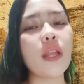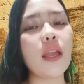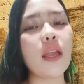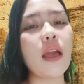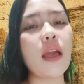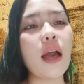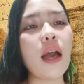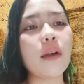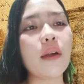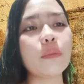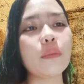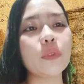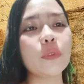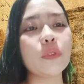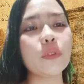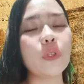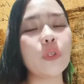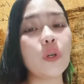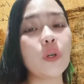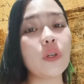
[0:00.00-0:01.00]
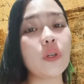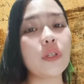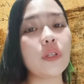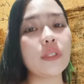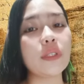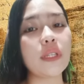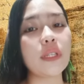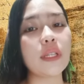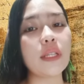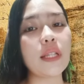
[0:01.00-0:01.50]
Ang mundo
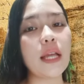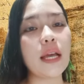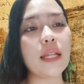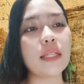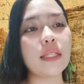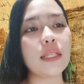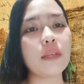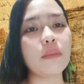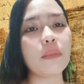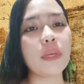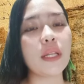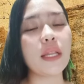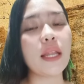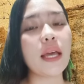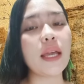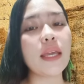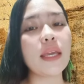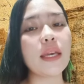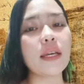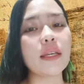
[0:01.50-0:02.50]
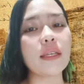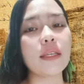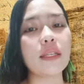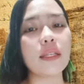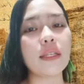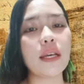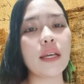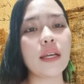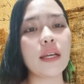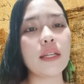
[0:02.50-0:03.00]
na dati malayang
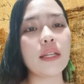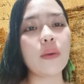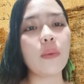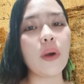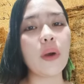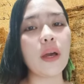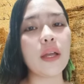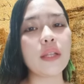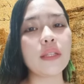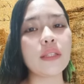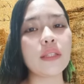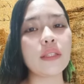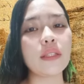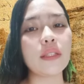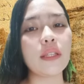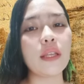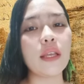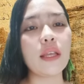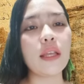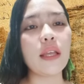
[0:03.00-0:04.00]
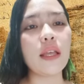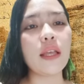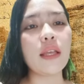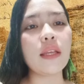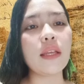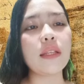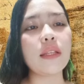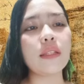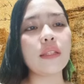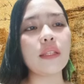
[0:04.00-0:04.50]
ginagalawan,
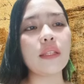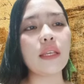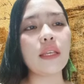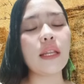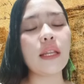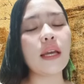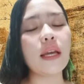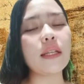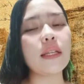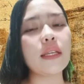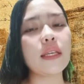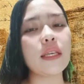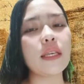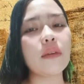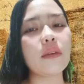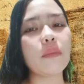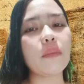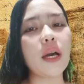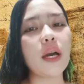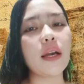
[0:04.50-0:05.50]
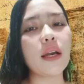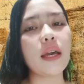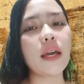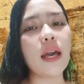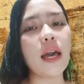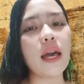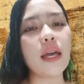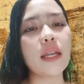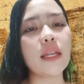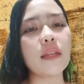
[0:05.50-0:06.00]
tila naging
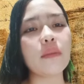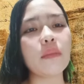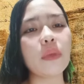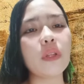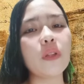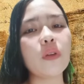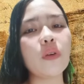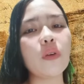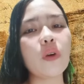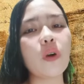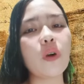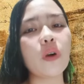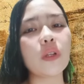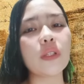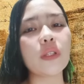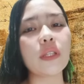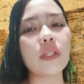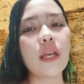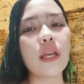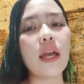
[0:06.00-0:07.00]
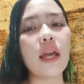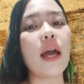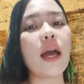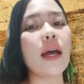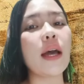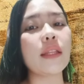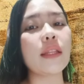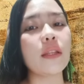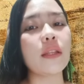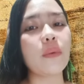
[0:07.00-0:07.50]
bahagharing malungkot
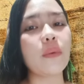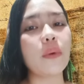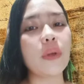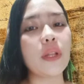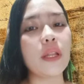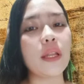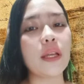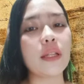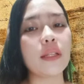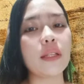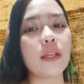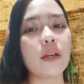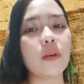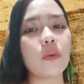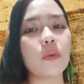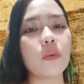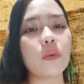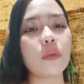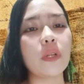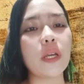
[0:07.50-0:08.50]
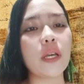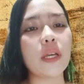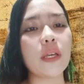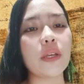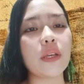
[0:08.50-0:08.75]
at nawalan ng kulay.